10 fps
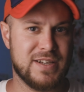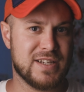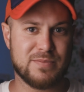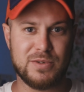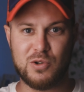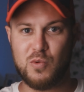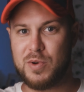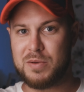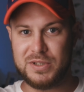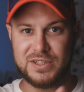Я смотрю,
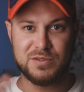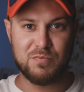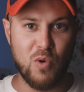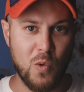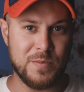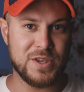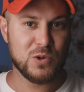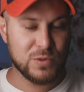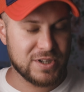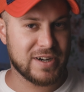прям этот бум
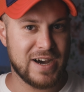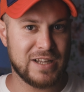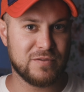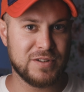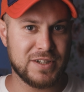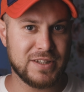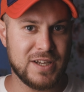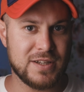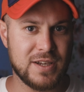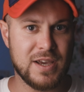не утихает в
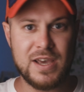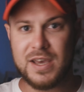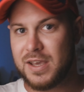интернете.